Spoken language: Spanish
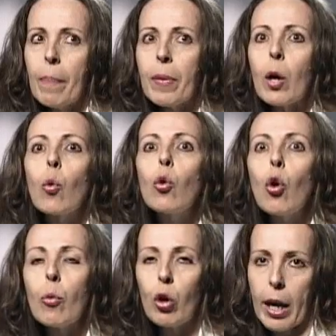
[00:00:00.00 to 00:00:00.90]
tengo un
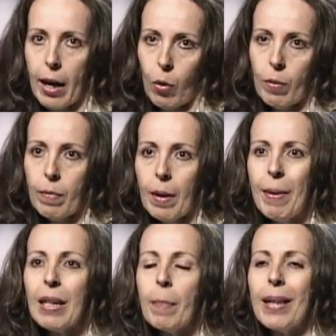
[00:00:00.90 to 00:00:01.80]
novio que hago y
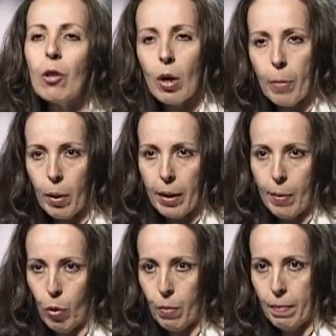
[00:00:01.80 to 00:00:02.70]
me está pidiendo la prueba de
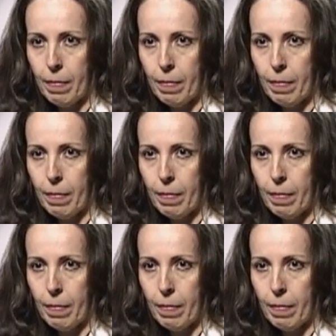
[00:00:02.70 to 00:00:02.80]
amor.